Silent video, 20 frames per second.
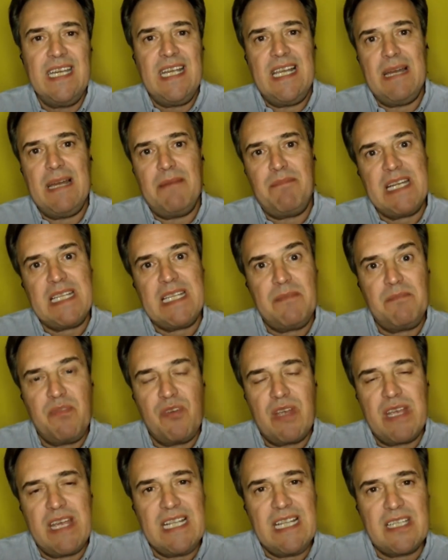La parte
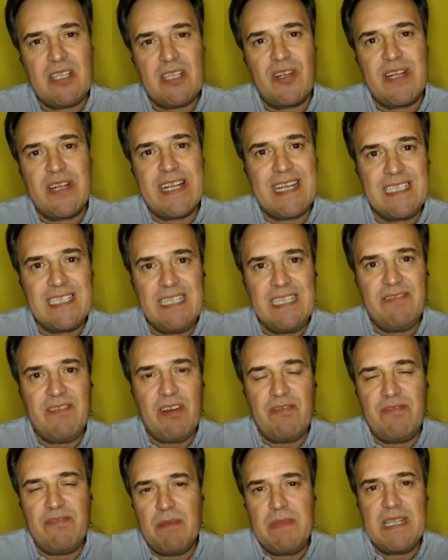più che altro
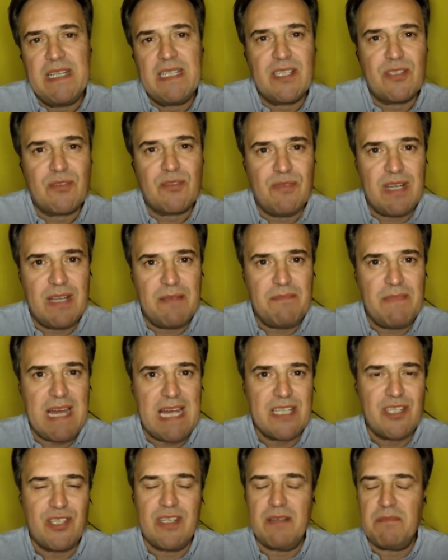creativa ovviamente sulle
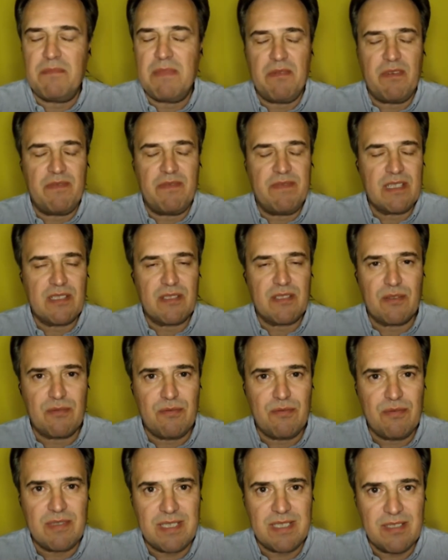immagini, abbiamo visto
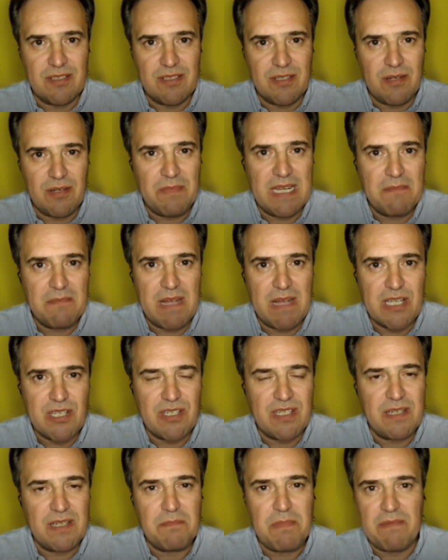tutti insomma, le
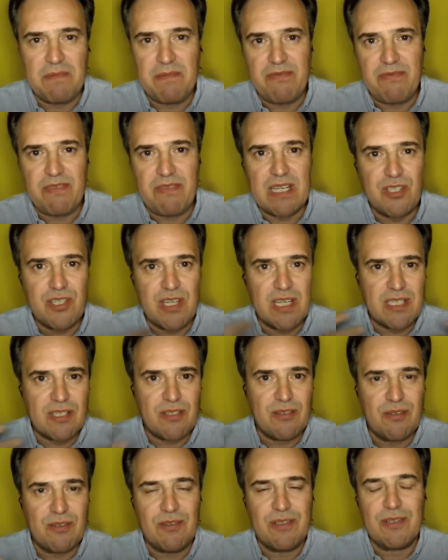immagini di Papa
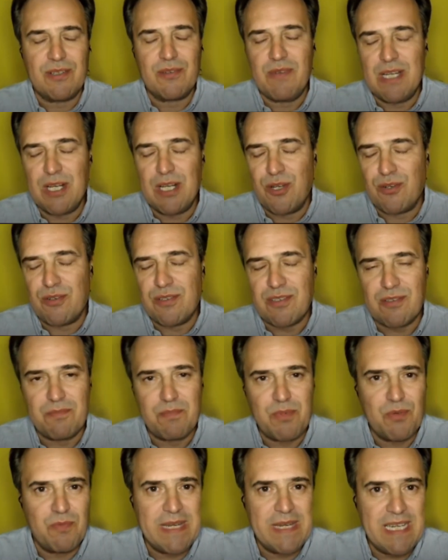Francesco con quel grosso
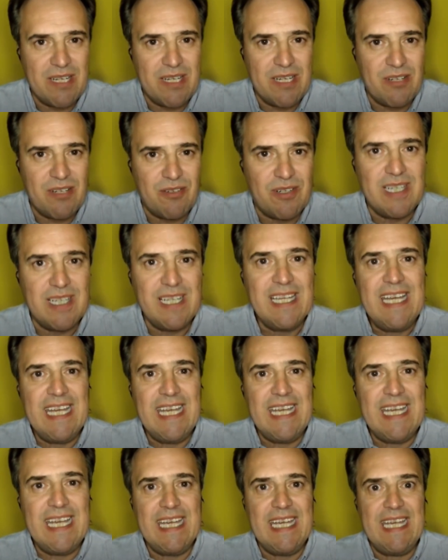piumino
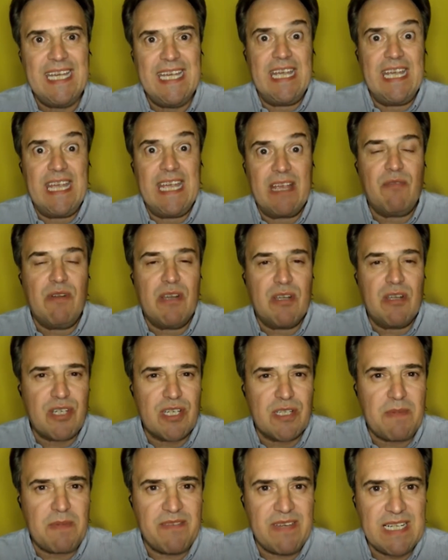eh, e, e, quello ci
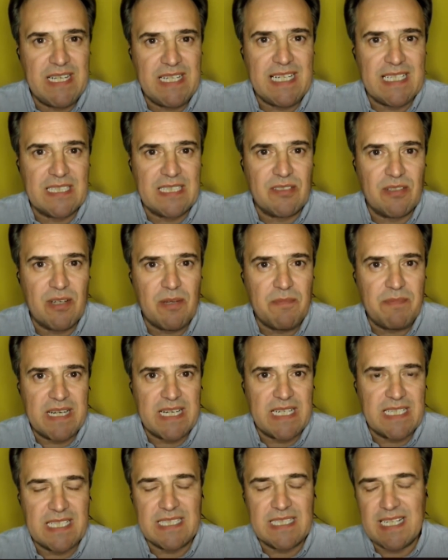ha spaventato no?
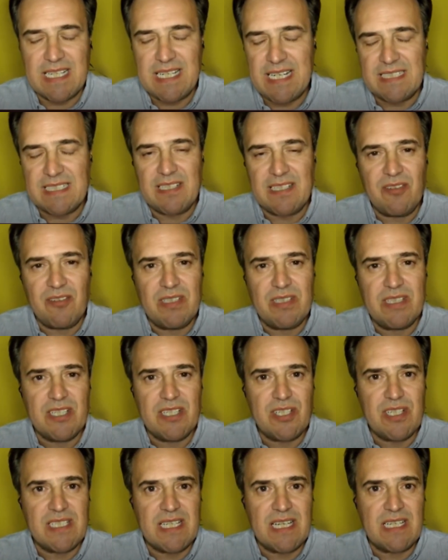perché è stata creata da
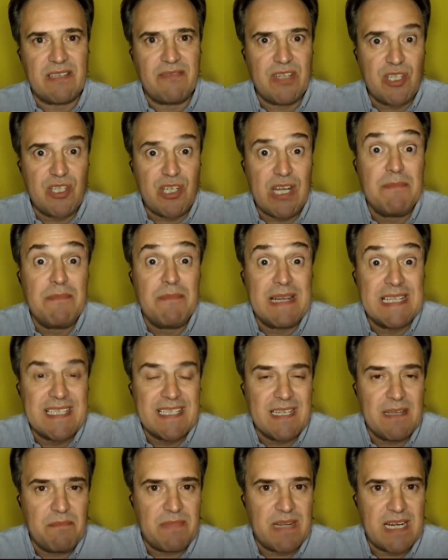un'intelligenza artificiale ma
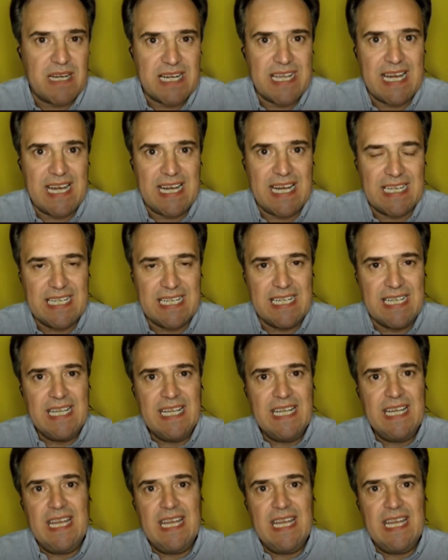sembra reale.